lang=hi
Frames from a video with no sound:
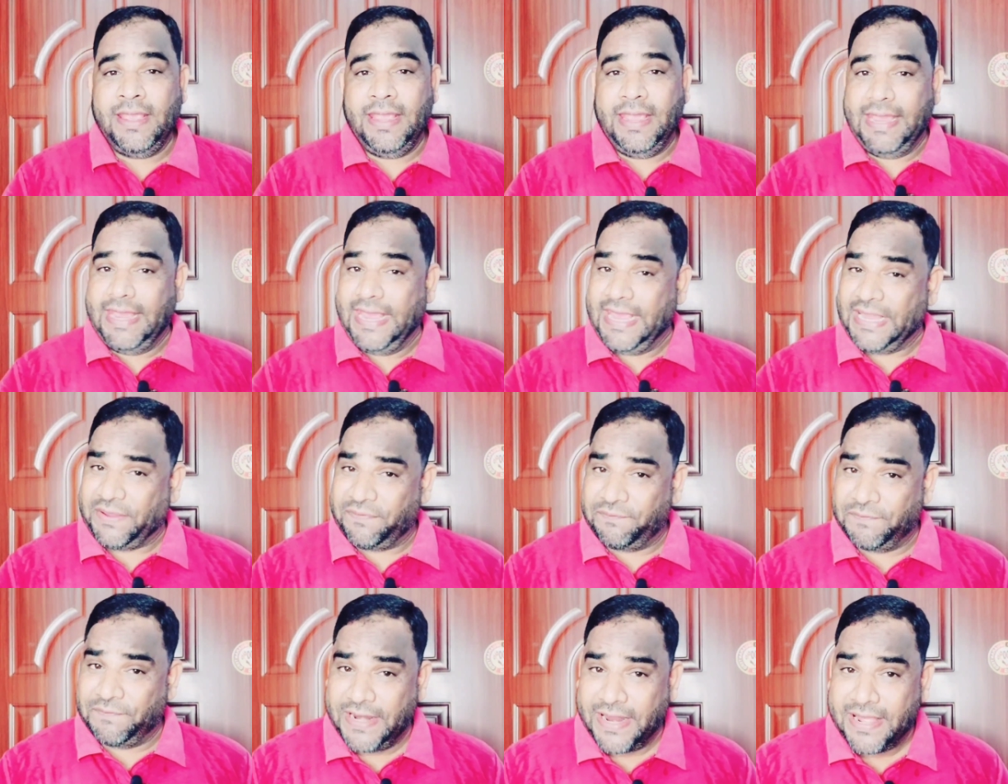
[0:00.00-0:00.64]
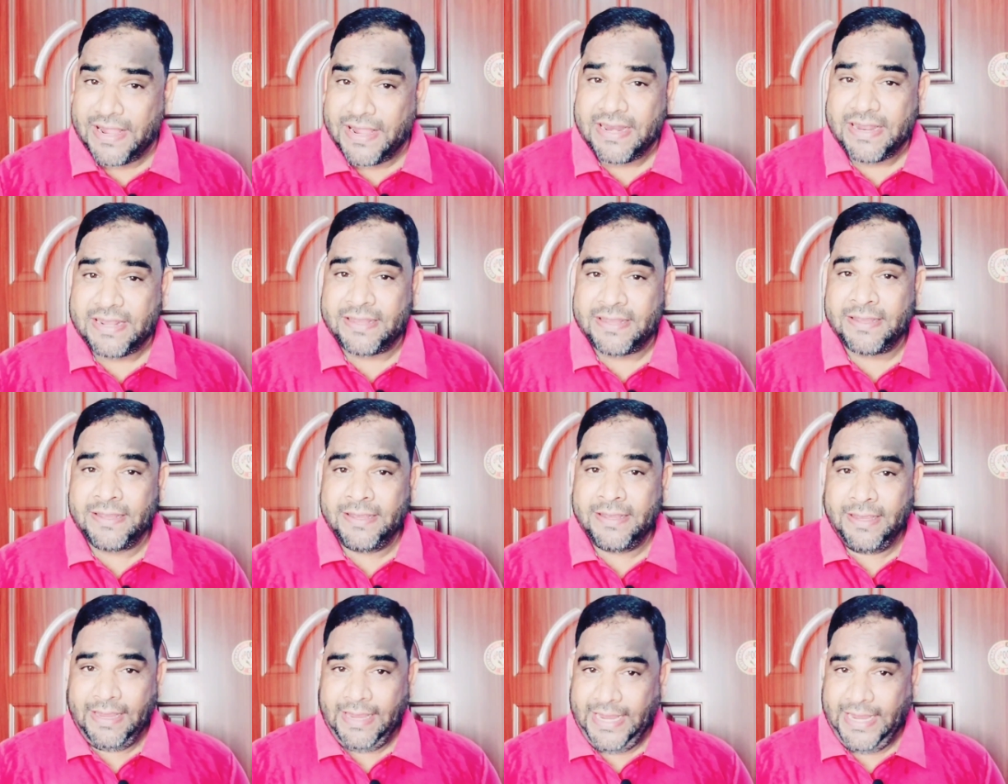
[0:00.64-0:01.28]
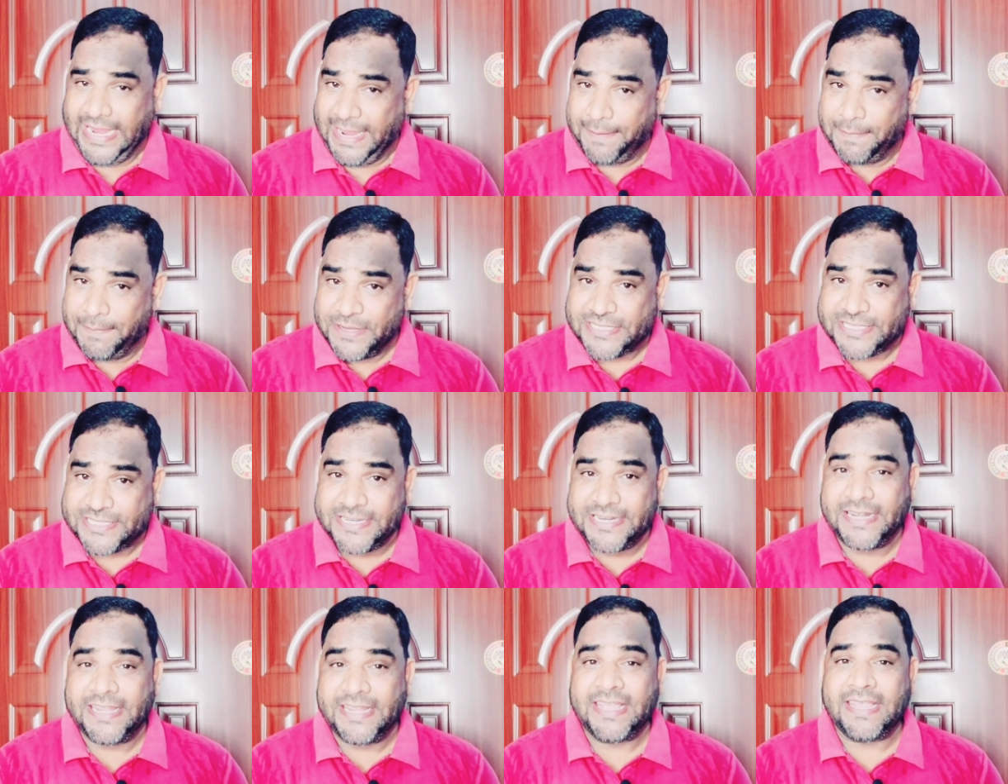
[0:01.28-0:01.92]
एक विलन ए बी
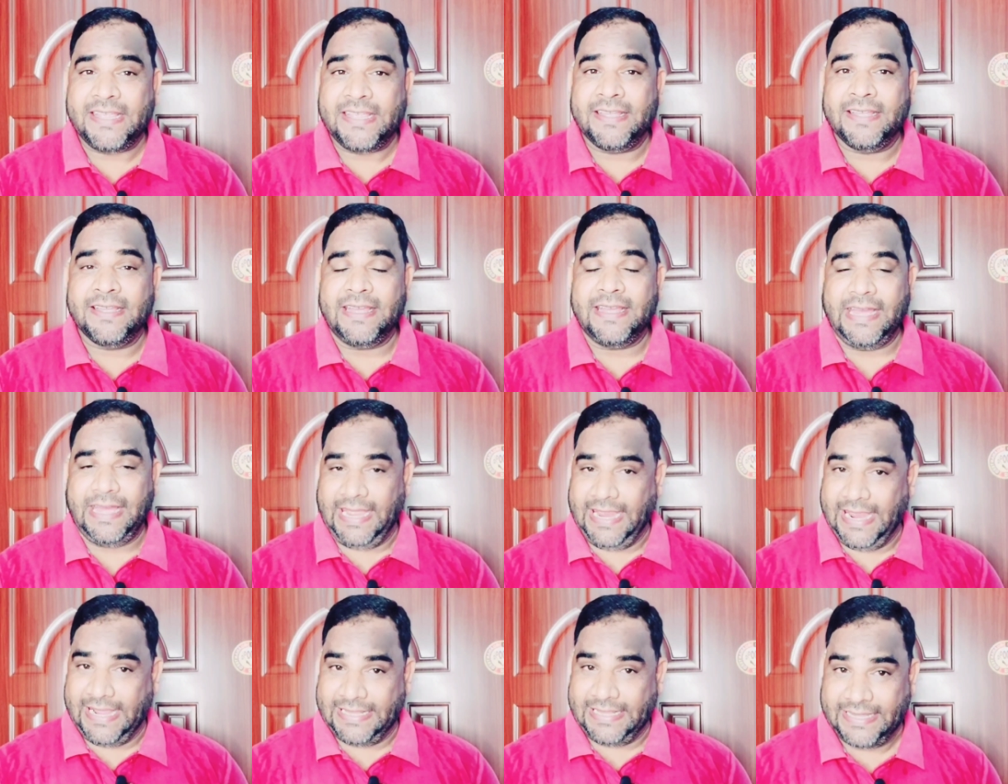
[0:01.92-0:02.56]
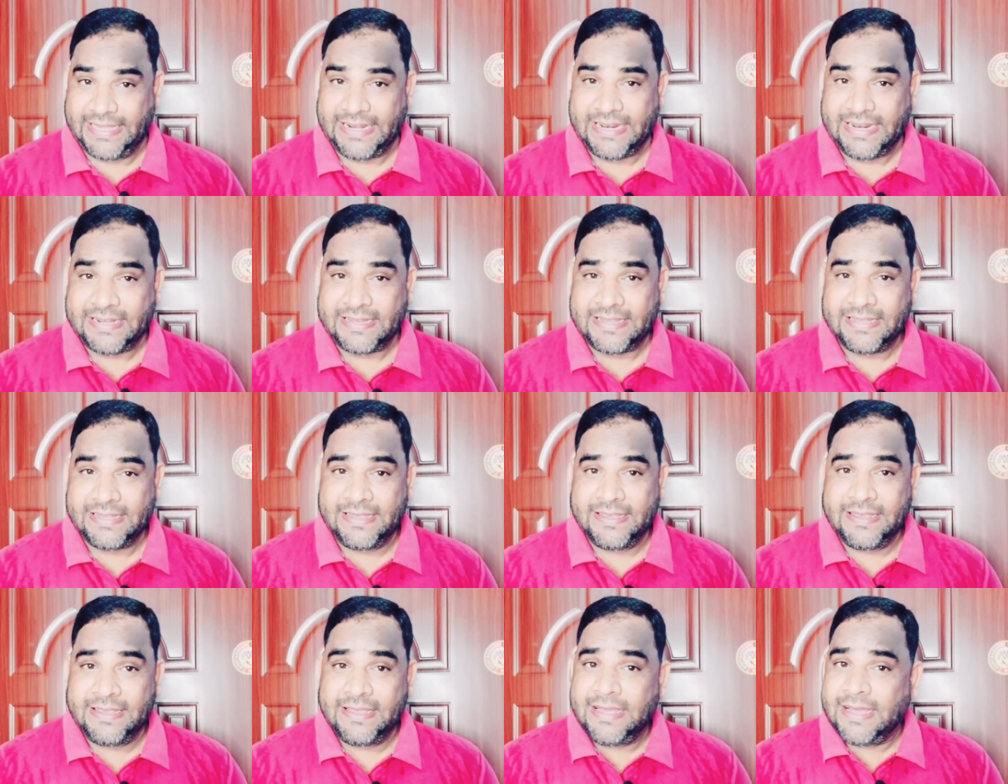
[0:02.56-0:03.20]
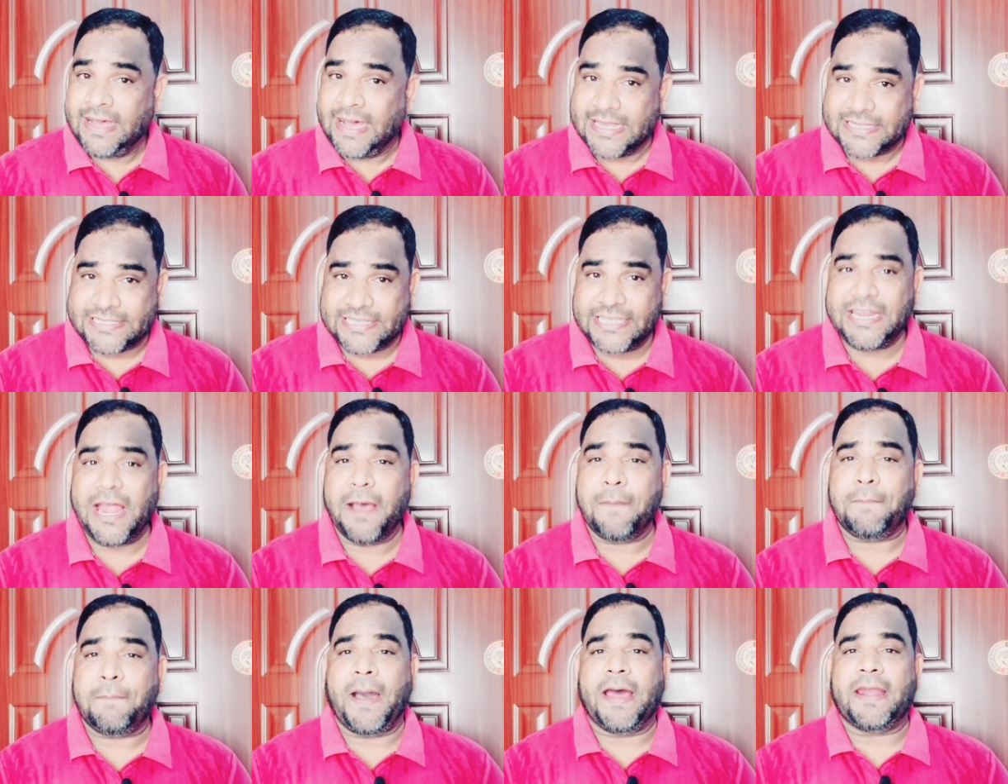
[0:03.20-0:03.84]
सी डी हैदर
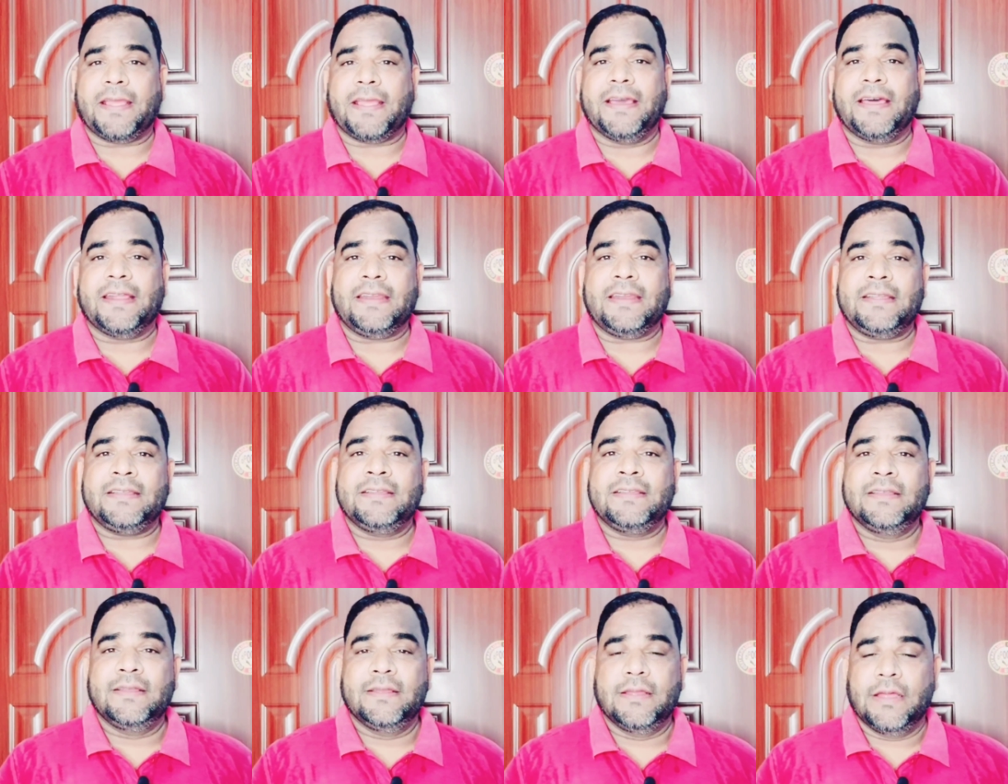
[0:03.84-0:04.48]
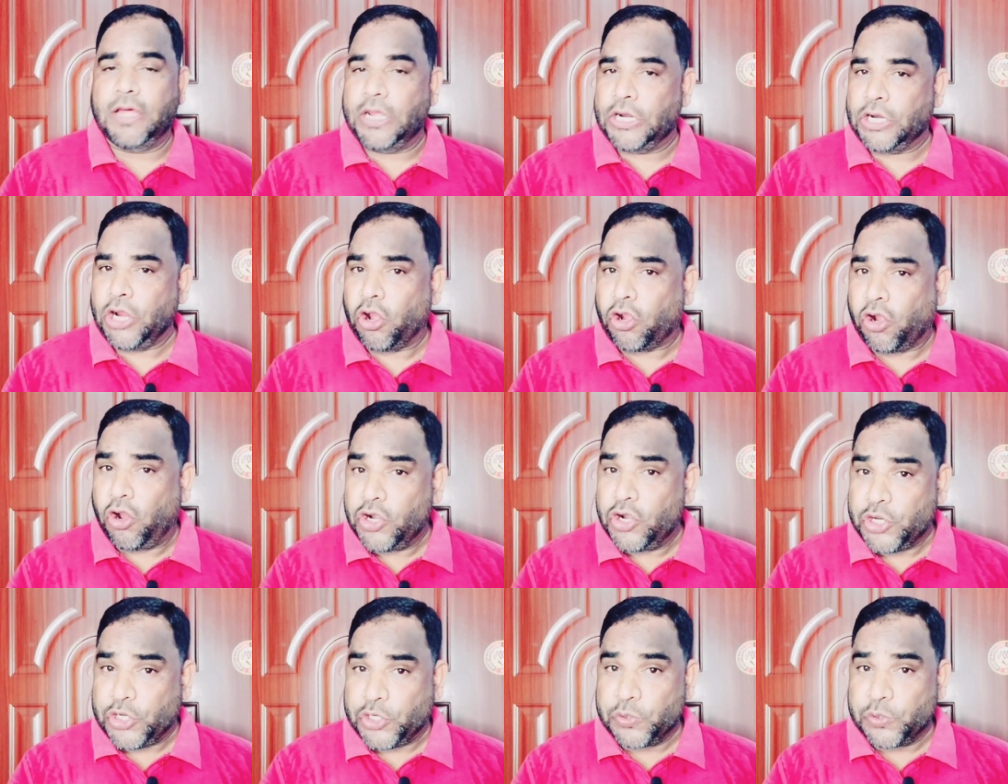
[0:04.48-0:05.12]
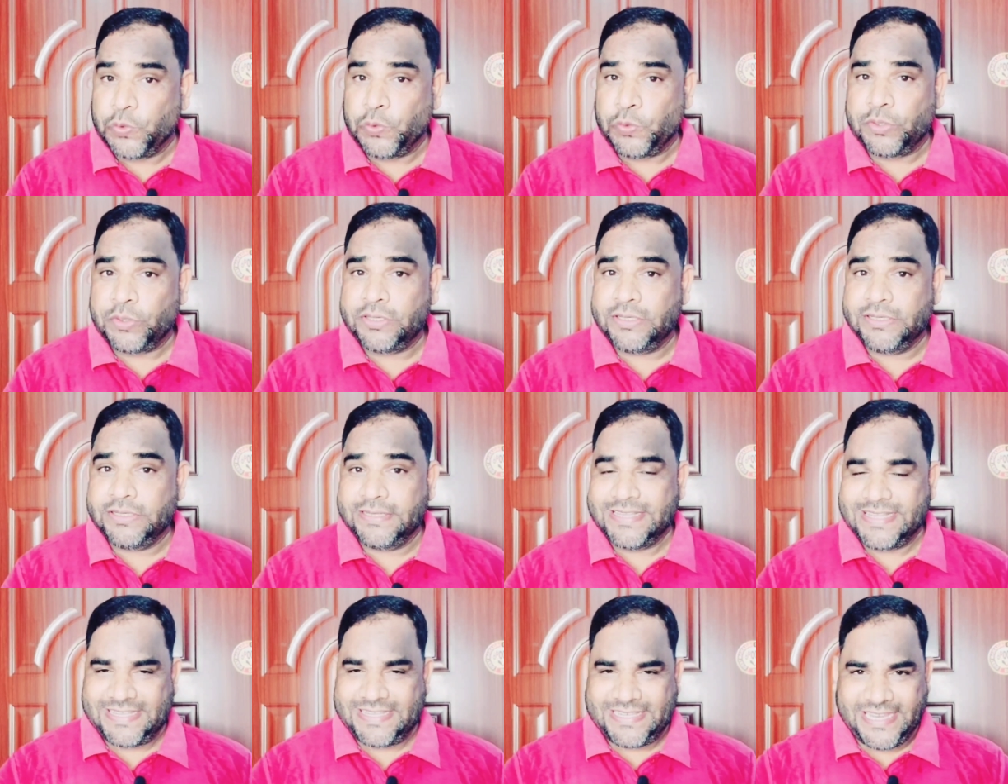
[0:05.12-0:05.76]
हसीना पार्कर रॉक ऑन टू
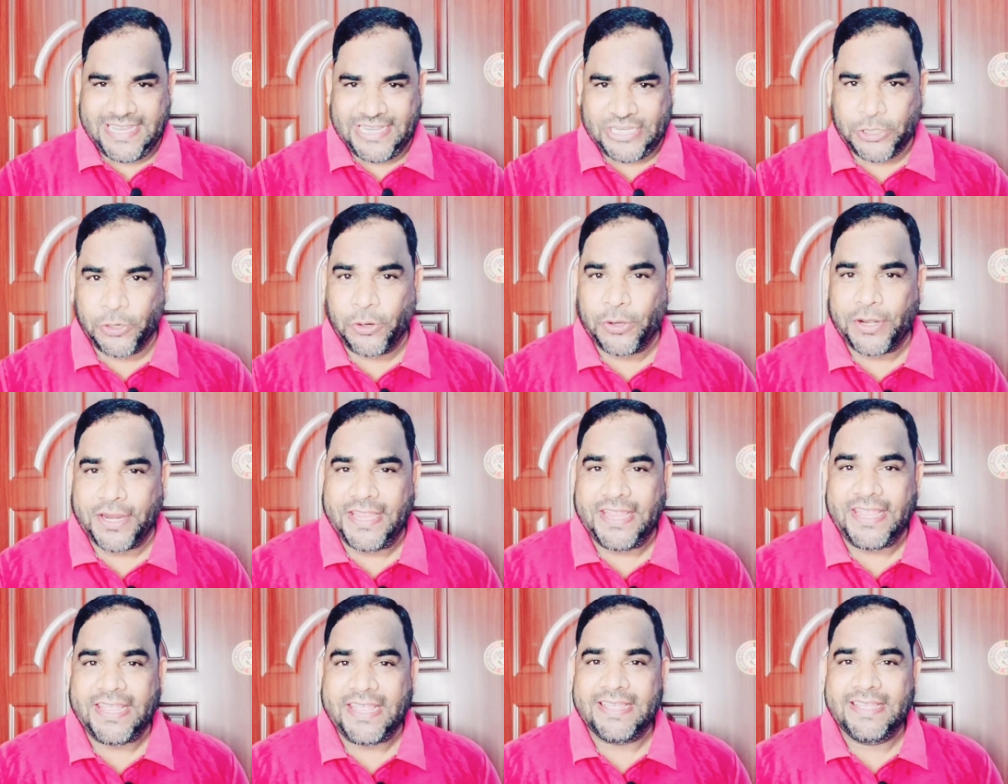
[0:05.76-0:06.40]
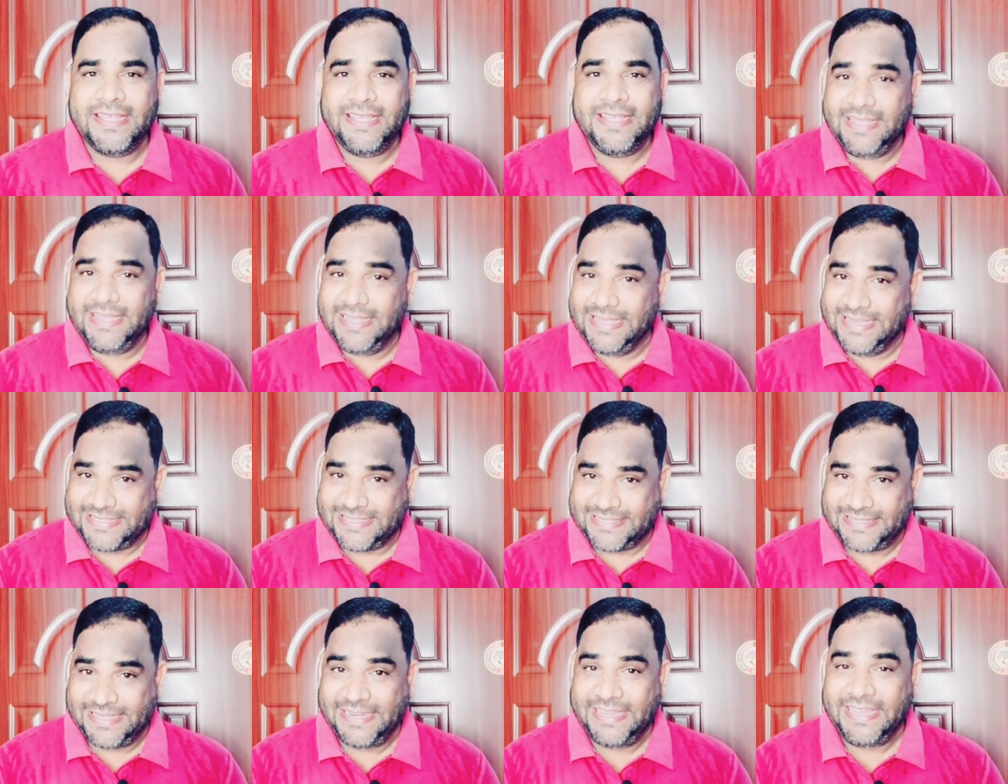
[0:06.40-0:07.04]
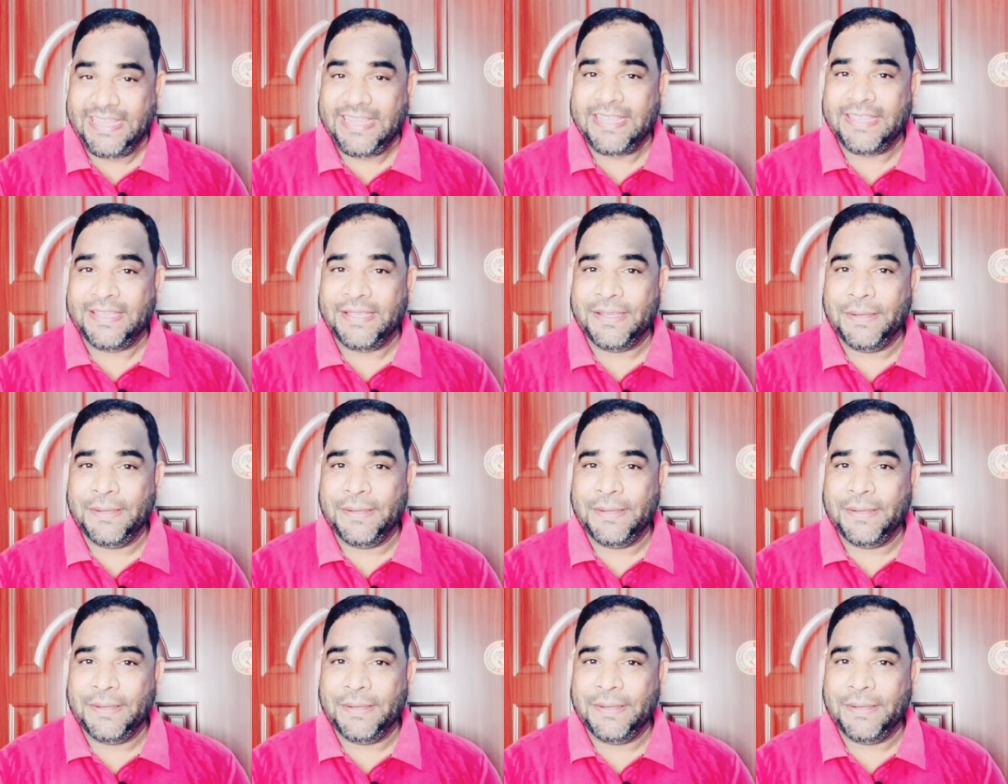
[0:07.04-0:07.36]
छिछोरे स्त्री